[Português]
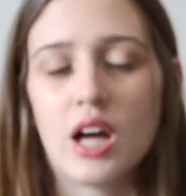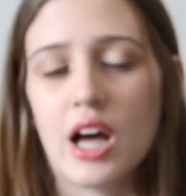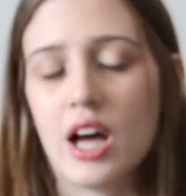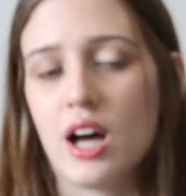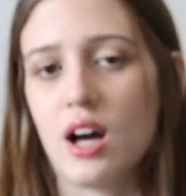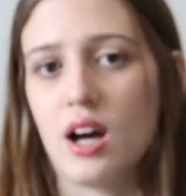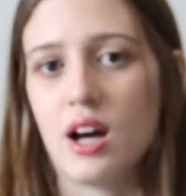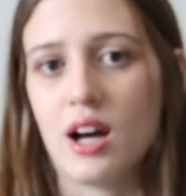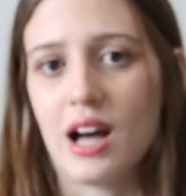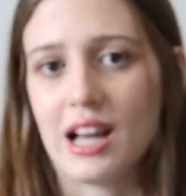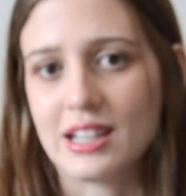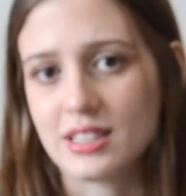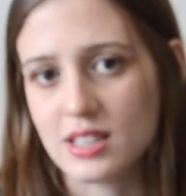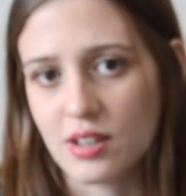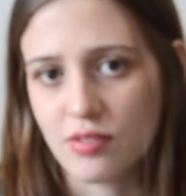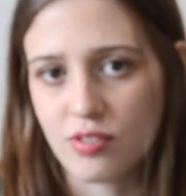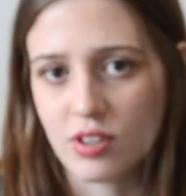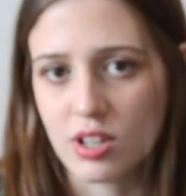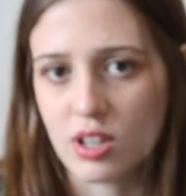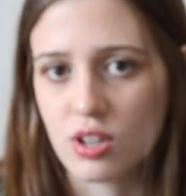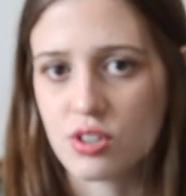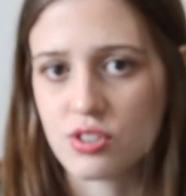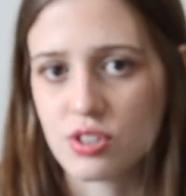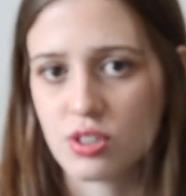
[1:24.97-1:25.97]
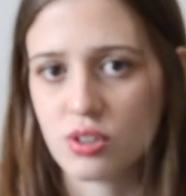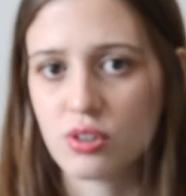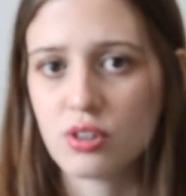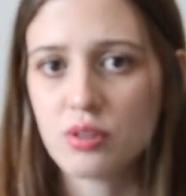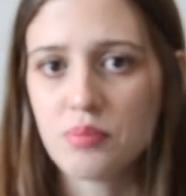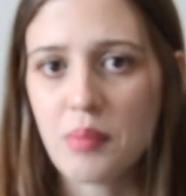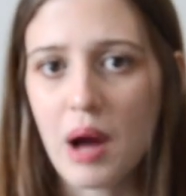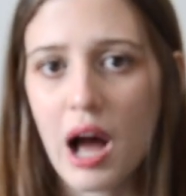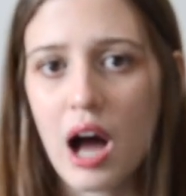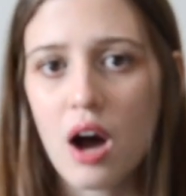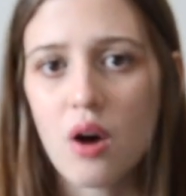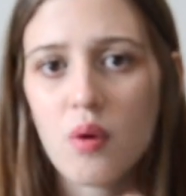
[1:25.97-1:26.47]
A Sephora loja
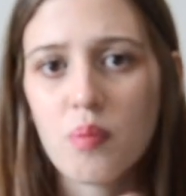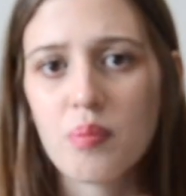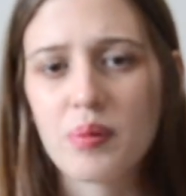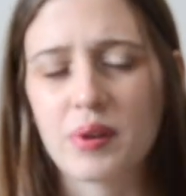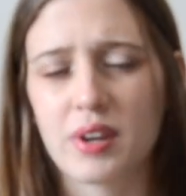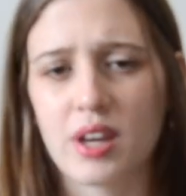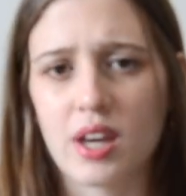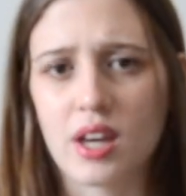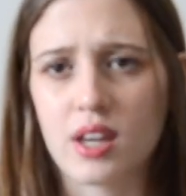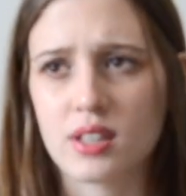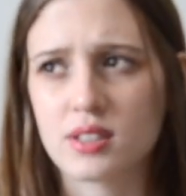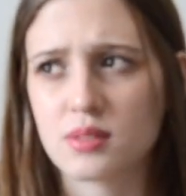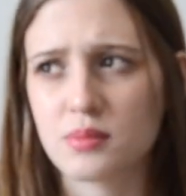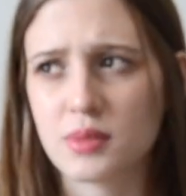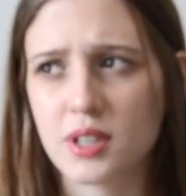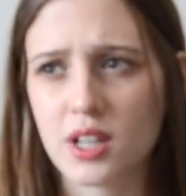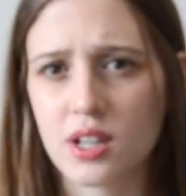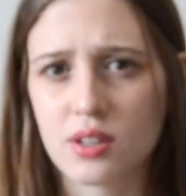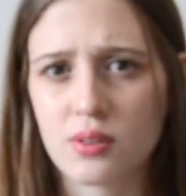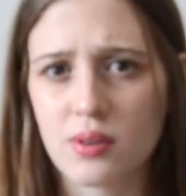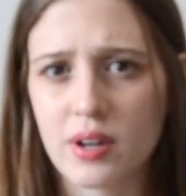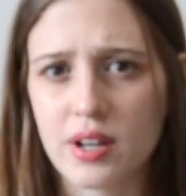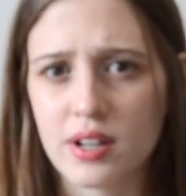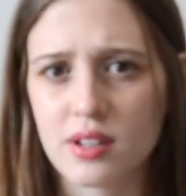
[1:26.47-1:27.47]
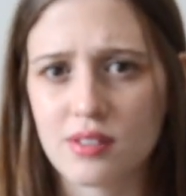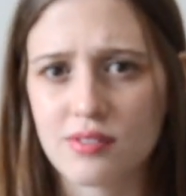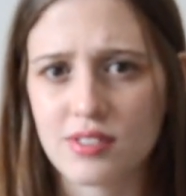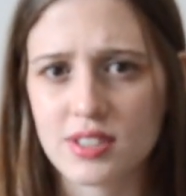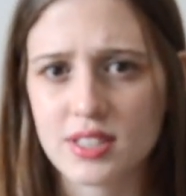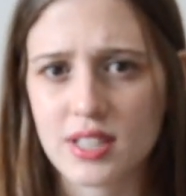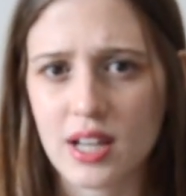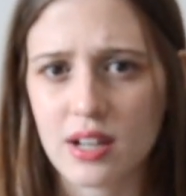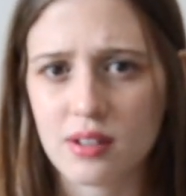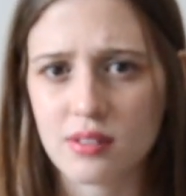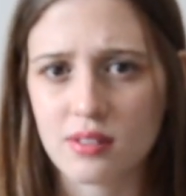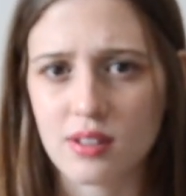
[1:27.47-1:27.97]
normal, porque se não me engano era
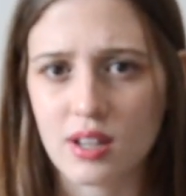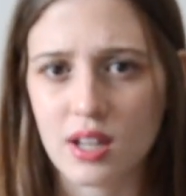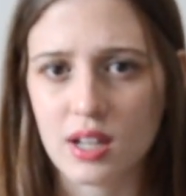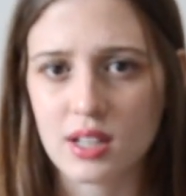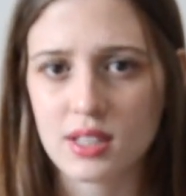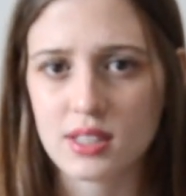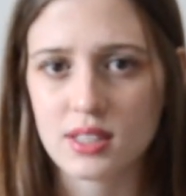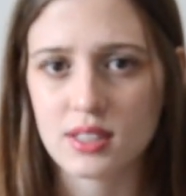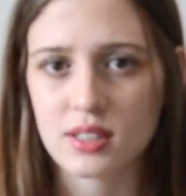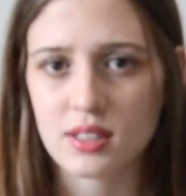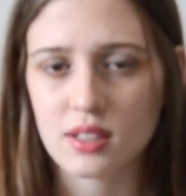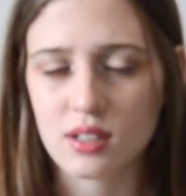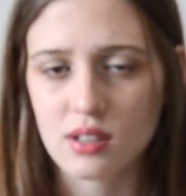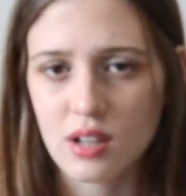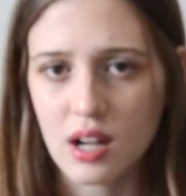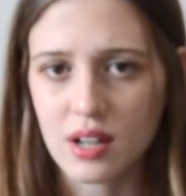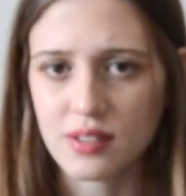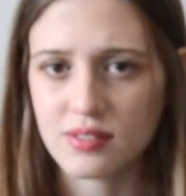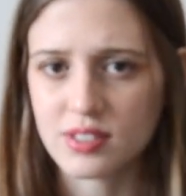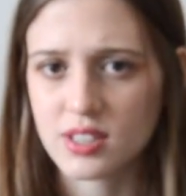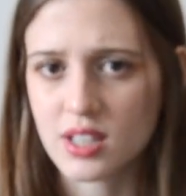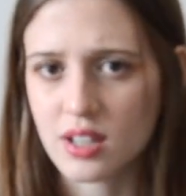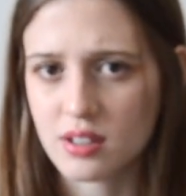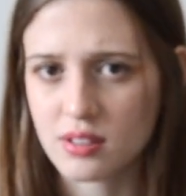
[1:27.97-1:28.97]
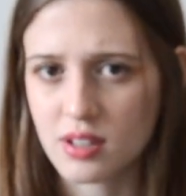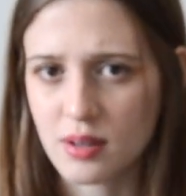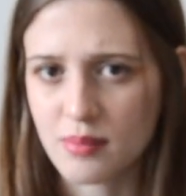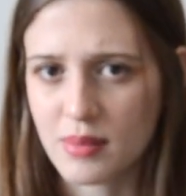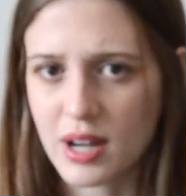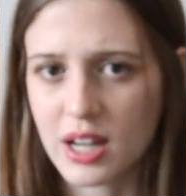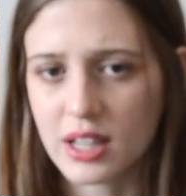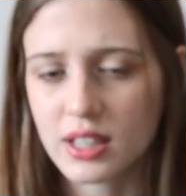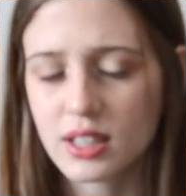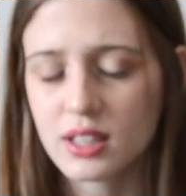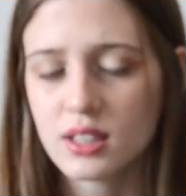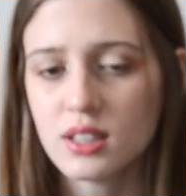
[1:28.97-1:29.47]
aniversário deles, aniversário da
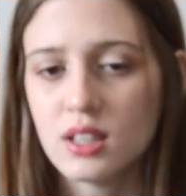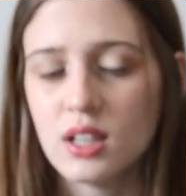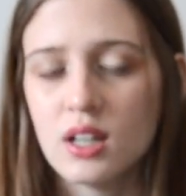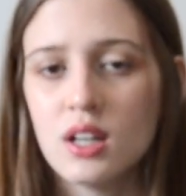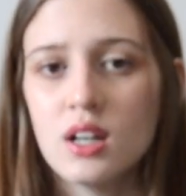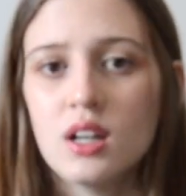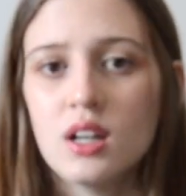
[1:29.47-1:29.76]
marca.